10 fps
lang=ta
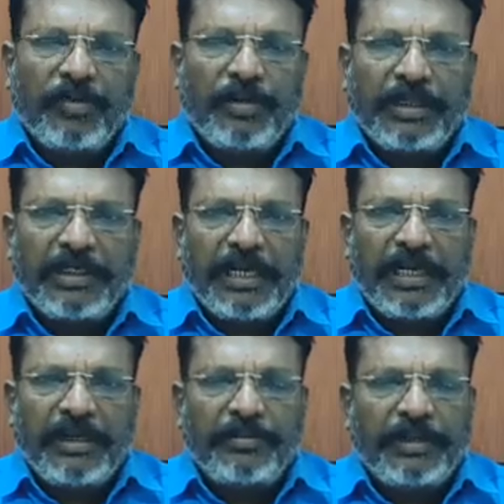
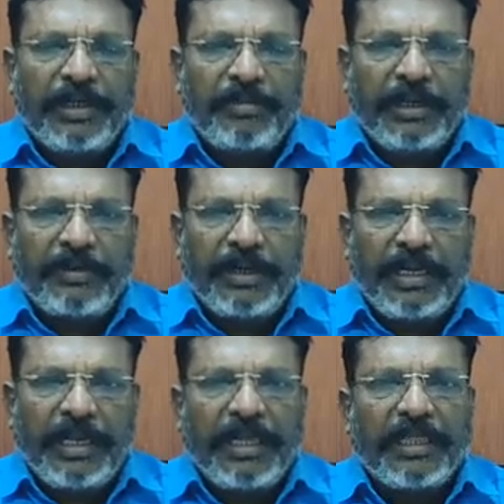குற்றச்செயல்களிலும் ஈடுபட்டவர்கள்
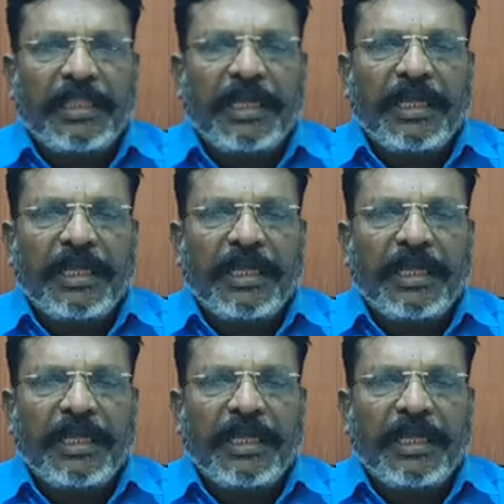இல்லை எந்த